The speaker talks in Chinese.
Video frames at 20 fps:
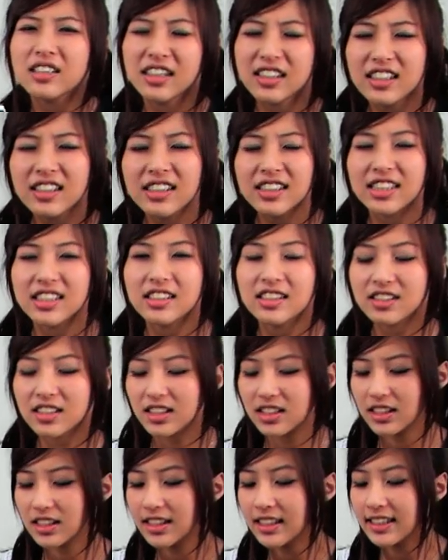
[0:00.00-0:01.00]
很可惜的
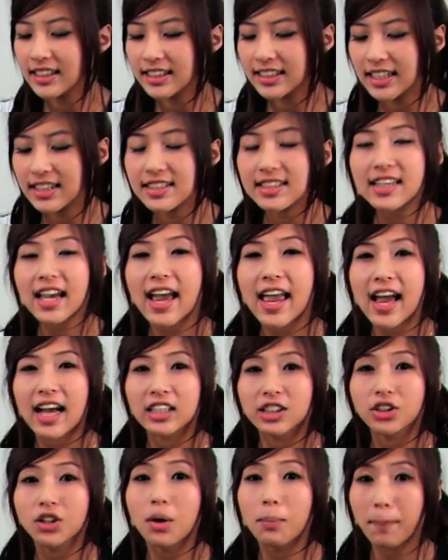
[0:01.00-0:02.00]
是现在
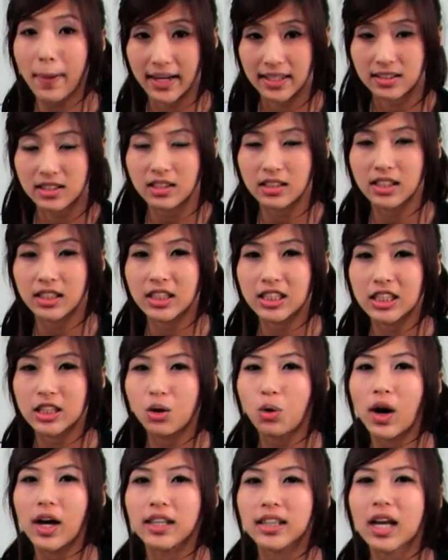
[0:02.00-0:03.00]
啊只有白色的几
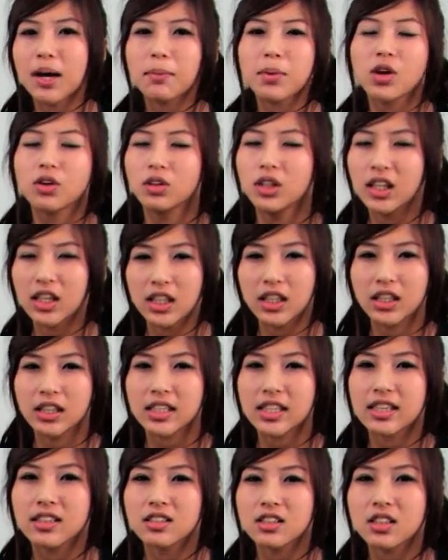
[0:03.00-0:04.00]
款，它没有任何
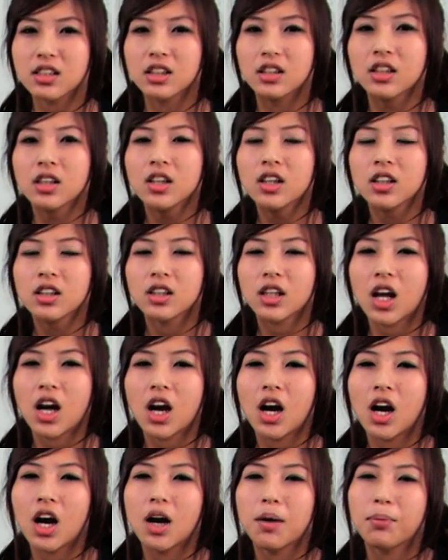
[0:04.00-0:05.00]
颜色。
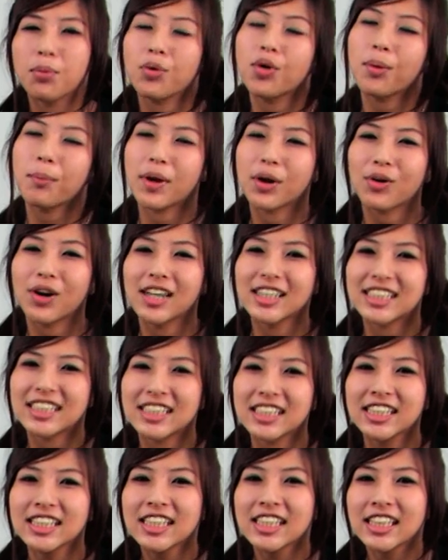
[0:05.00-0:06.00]
那不过没关
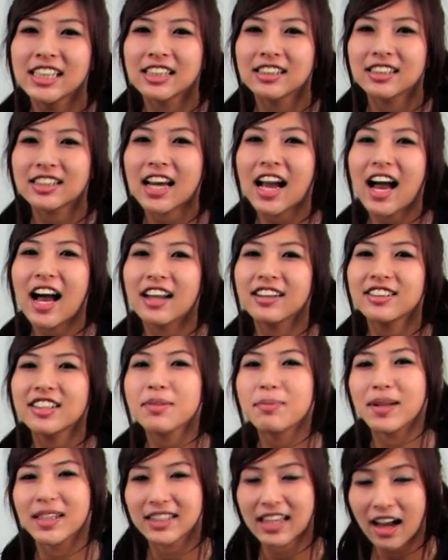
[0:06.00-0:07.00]
系，像
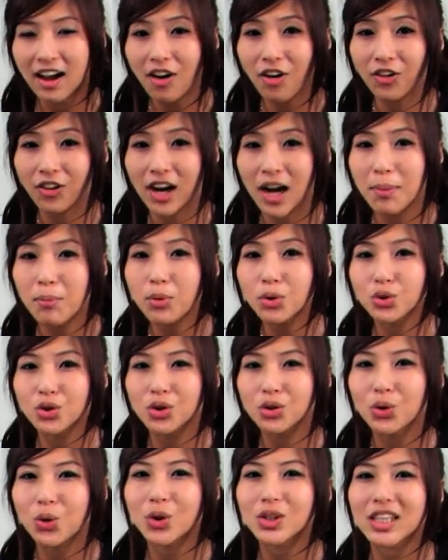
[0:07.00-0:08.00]
日本当红啊木
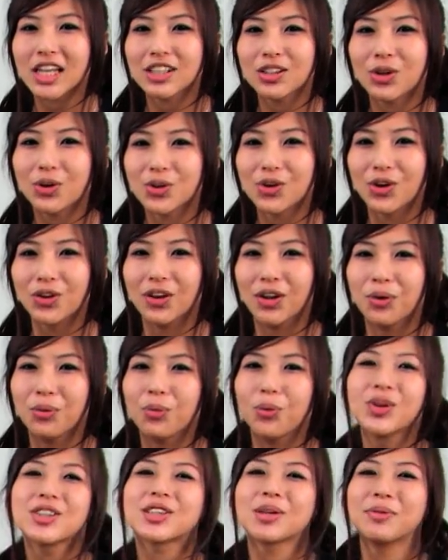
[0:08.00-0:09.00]
村拓哉都有了，
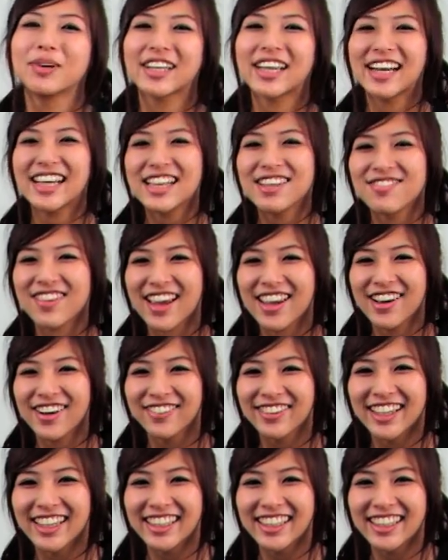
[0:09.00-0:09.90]
我怎么可以没有